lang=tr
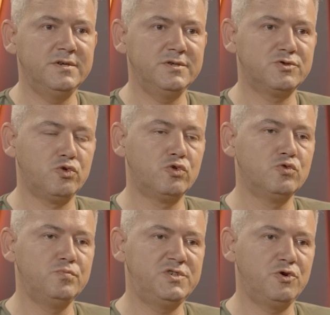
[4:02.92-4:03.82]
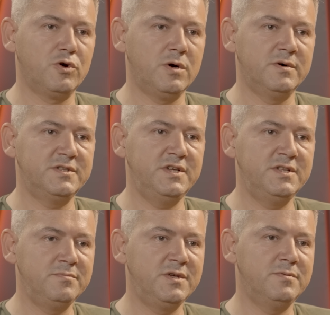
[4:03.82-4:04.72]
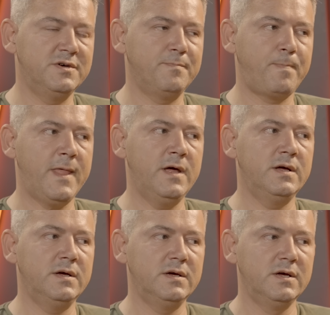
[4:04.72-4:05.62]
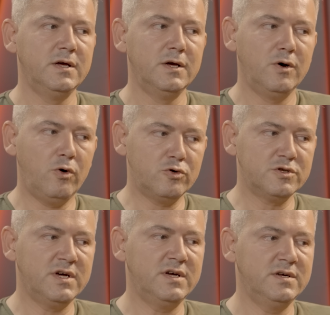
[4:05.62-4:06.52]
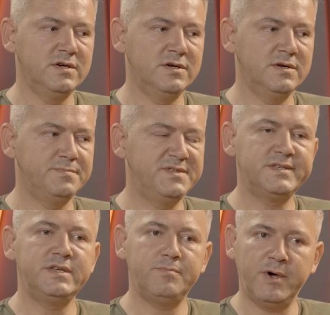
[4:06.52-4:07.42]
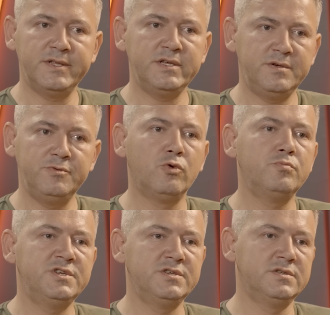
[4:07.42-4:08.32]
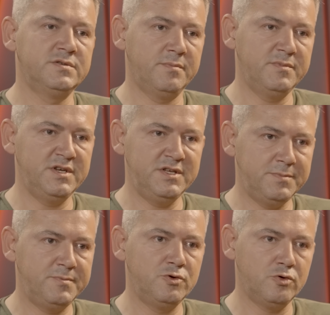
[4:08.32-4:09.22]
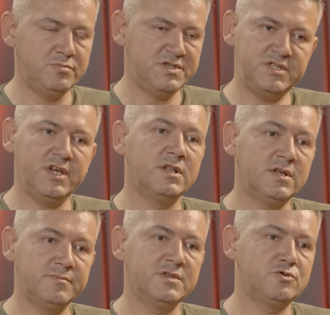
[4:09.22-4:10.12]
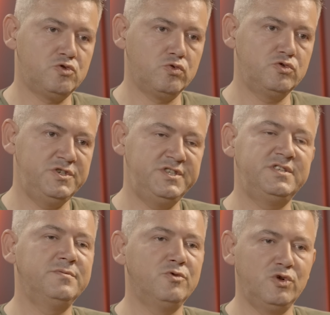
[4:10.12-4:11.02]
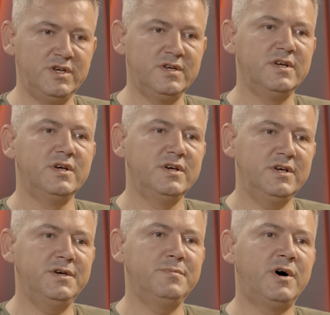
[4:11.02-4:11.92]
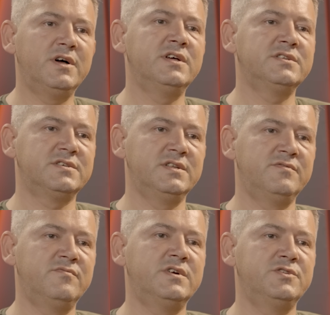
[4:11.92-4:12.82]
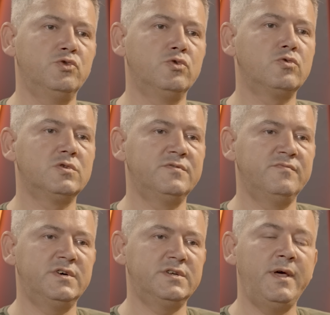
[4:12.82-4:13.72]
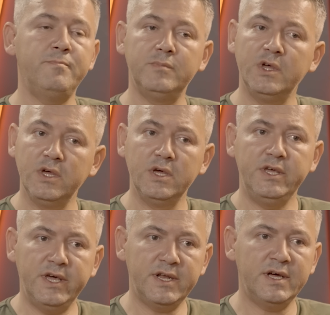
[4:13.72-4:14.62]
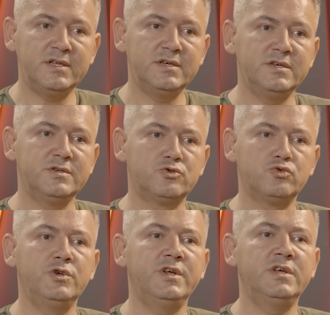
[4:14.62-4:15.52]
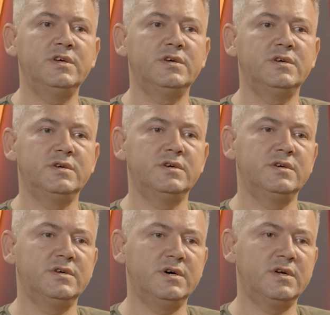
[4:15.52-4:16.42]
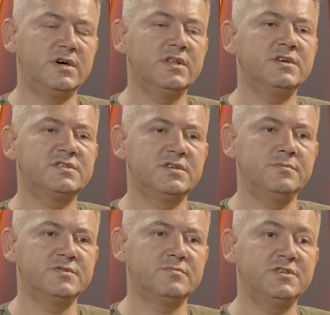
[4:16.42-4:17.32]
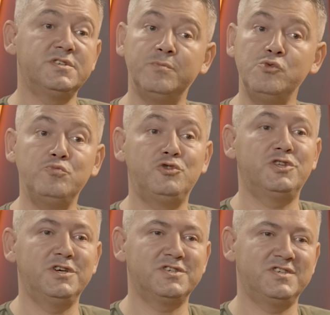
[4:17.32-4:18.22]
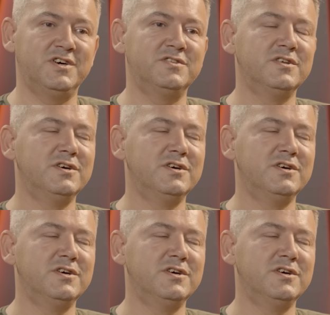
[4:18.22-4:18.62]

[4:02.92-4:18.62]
e, sorduğum bir şey yok ama dediğim gibi e, orada e, biz de ben de 2011 yılından beri gidip gidiyorum. Ciddi anlamda da çok ciddi böyle e, bağlantılarım var, diyaloglarım var. Hem yerel e, Suriyeli e, arkadaşlarımız var, işte Münbiş'te yaşayan